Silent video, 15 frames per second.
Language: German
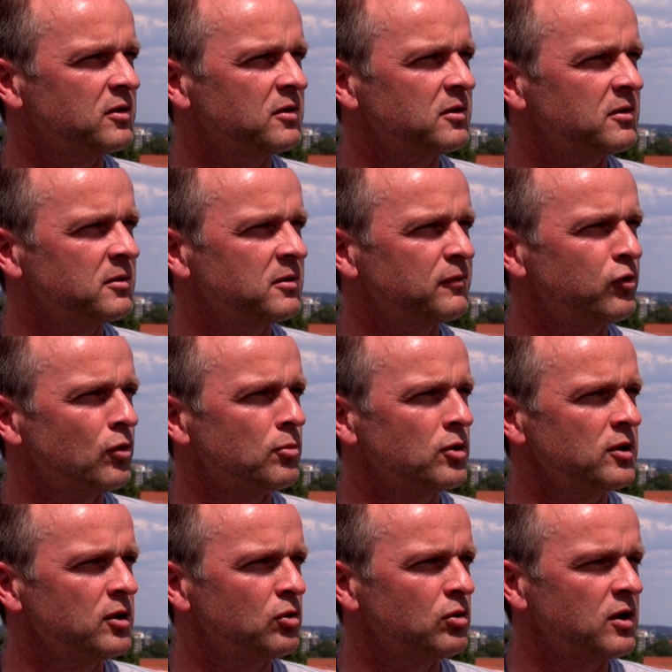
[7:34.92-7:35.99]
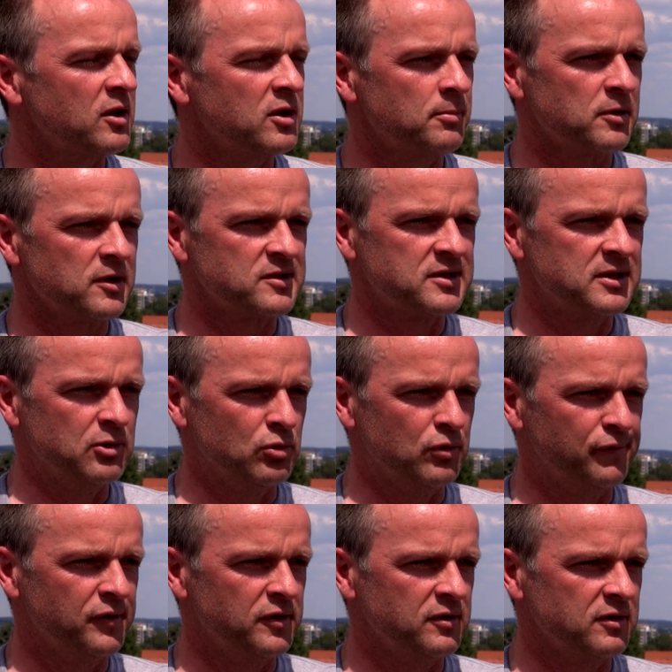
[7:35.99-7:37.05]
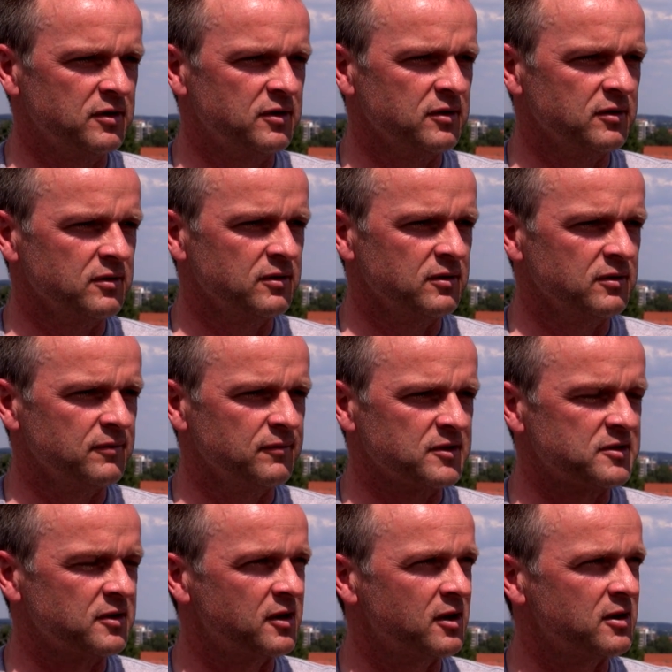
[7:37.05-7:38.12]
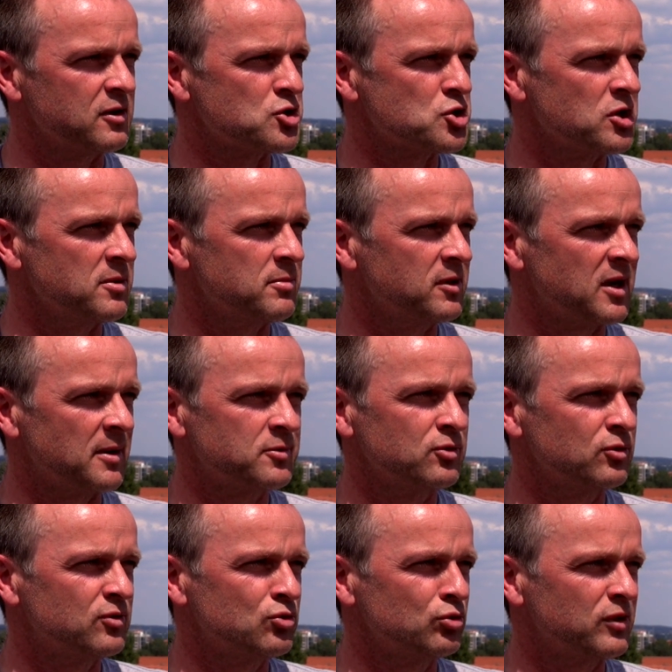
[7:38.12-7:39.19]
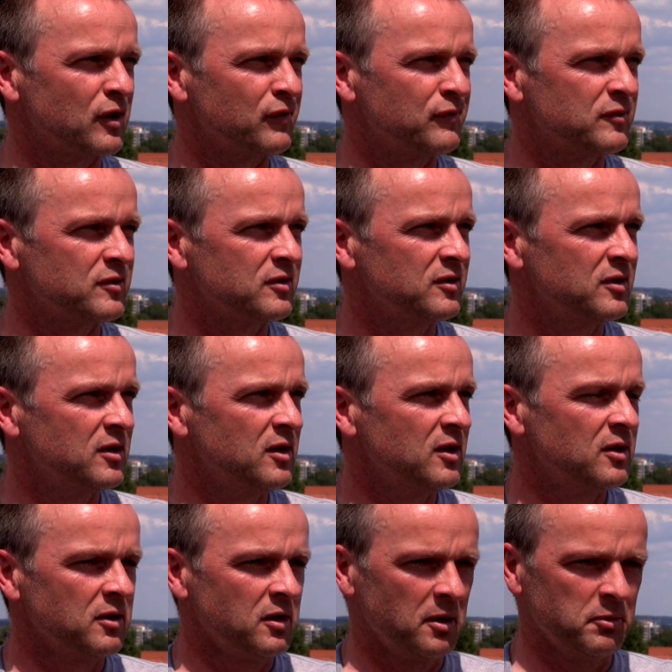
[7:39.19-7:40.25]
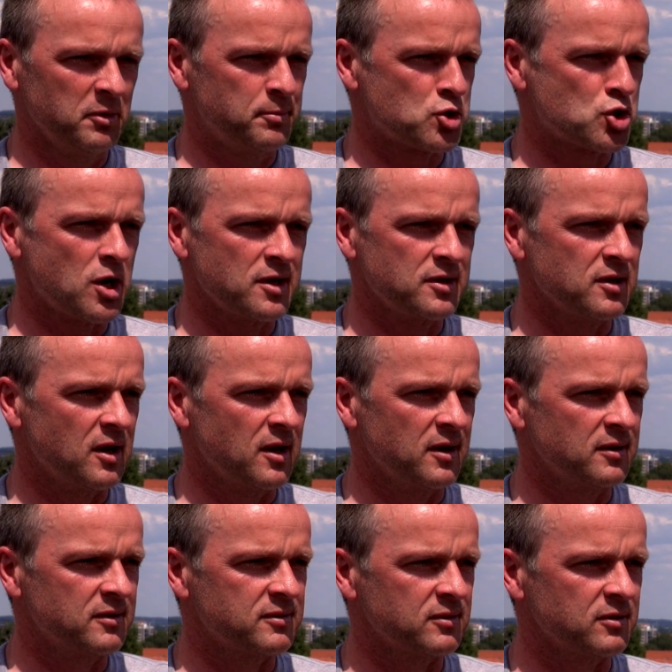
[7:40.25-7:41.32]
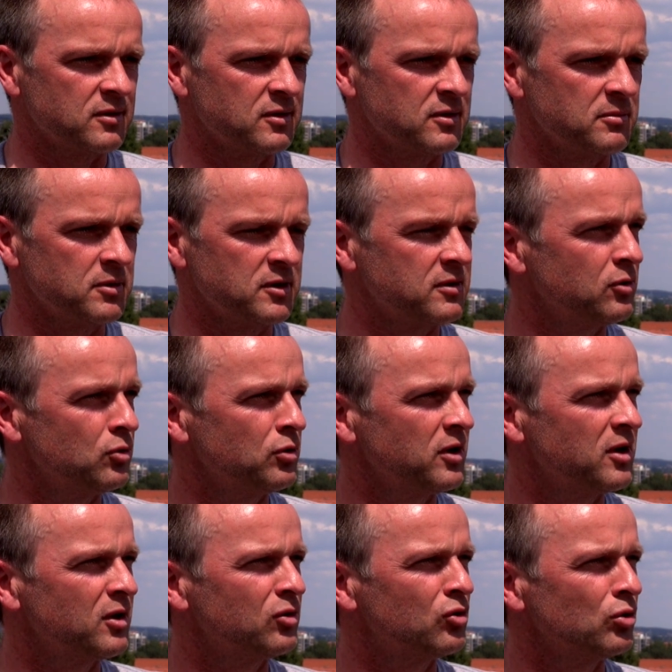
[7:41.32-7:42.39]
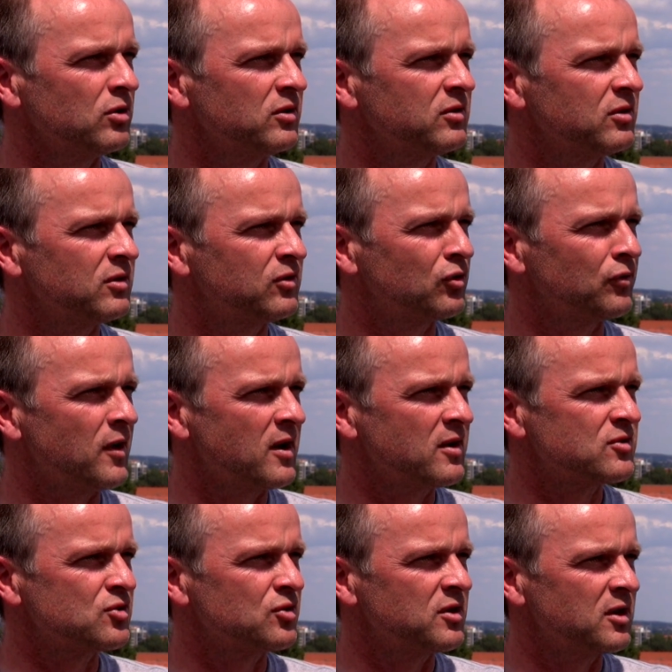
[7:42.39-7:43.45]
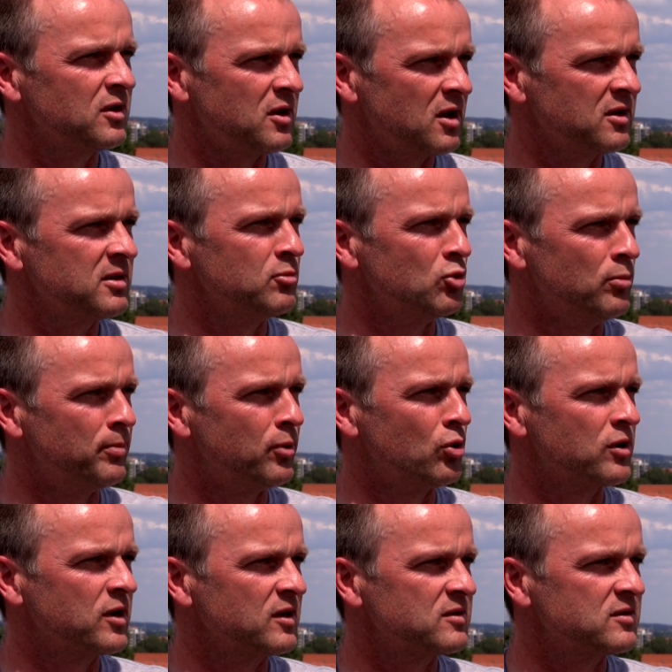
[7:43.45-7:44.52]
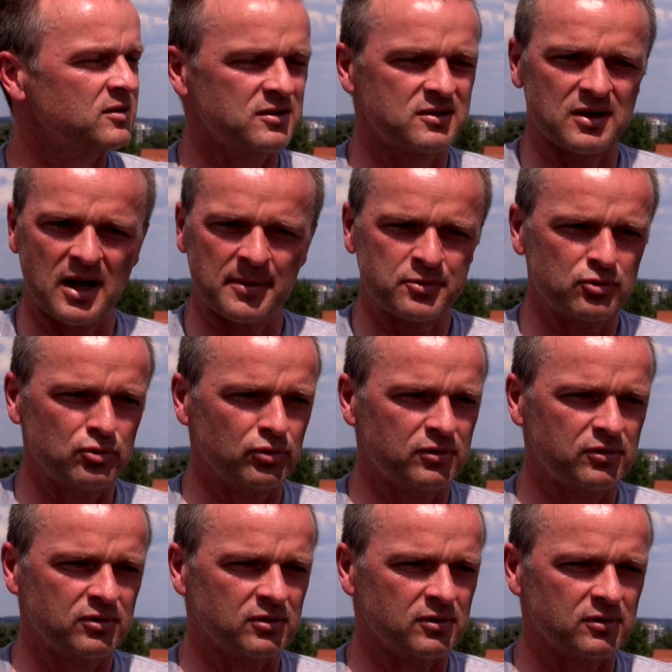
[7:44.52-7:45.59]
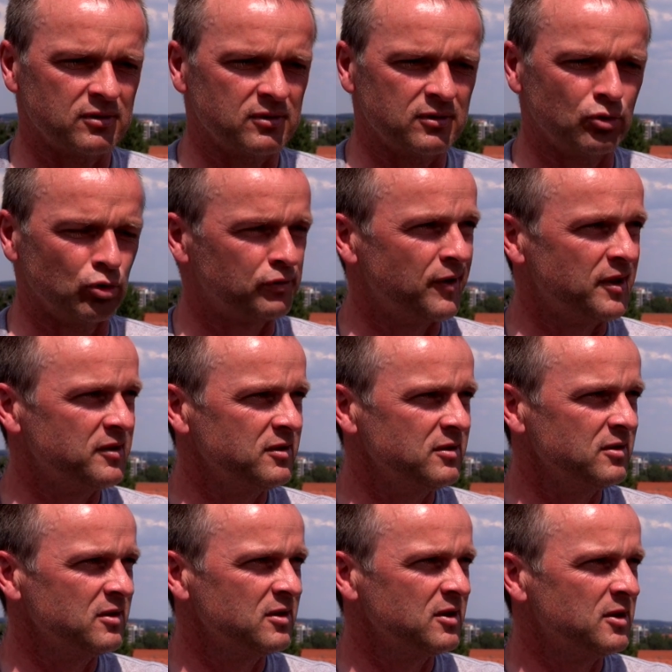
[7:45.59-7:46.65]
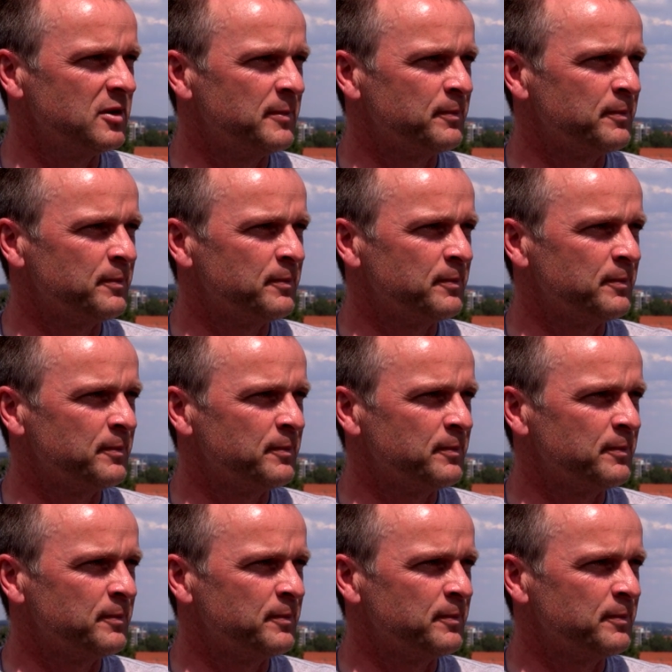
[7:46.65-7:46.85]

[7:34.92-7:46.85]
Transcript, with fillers: einer Formulierung, einer Platzierung, finde ich, äh, was der Kicker geschrieben hat, absolut zutreffend. Ja, mit Bescheidenheit, äh, mit der nötigen Geduld äh, zu Werke zu gehen nach dem Umbruch jetzt ist absolut äh, notwendig.